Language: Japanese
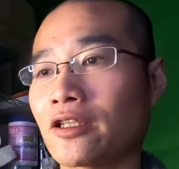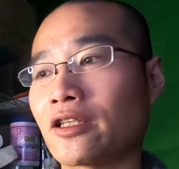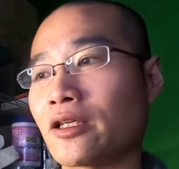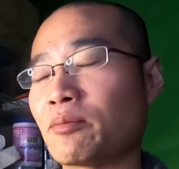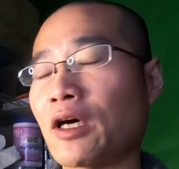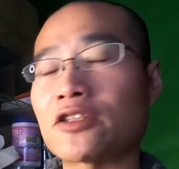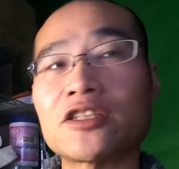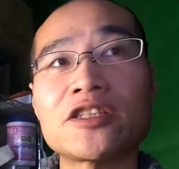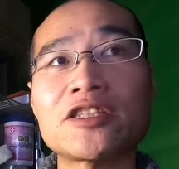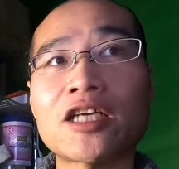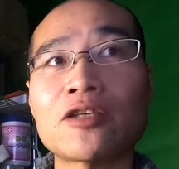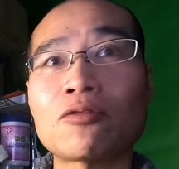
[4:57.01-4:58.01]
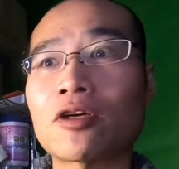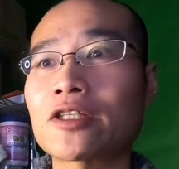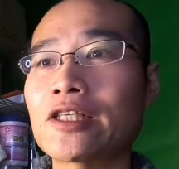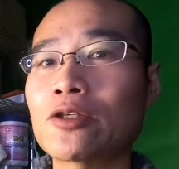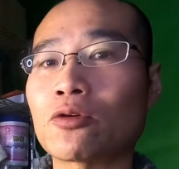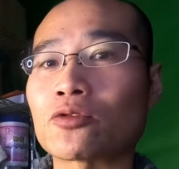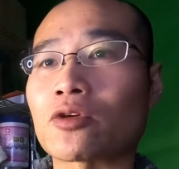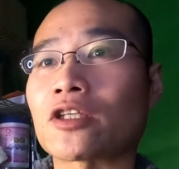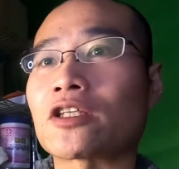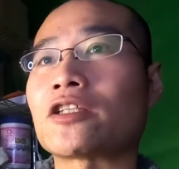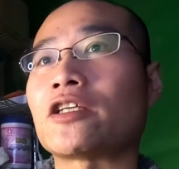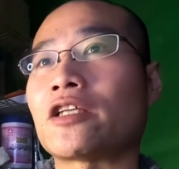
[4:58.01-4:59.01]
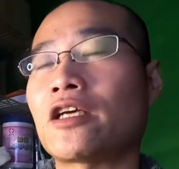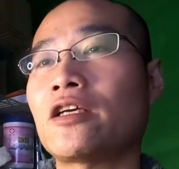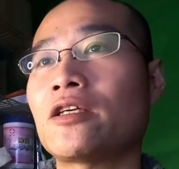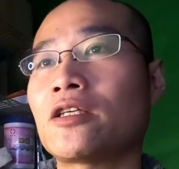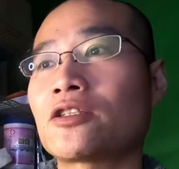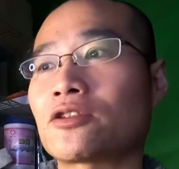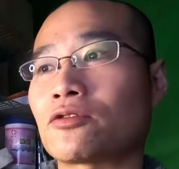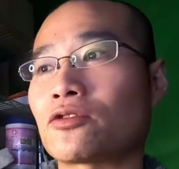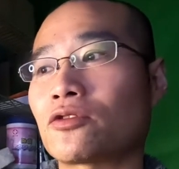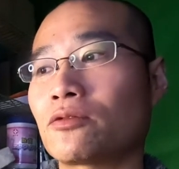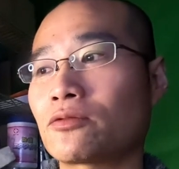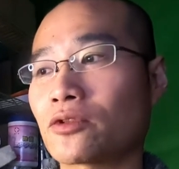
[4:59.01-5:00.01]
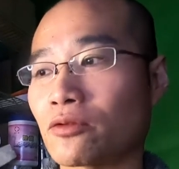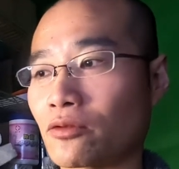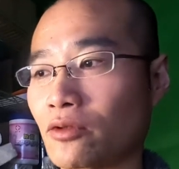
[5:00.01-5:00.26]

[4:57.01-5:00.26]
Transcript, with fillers: で、まあ自治体とか企業の方でね、こ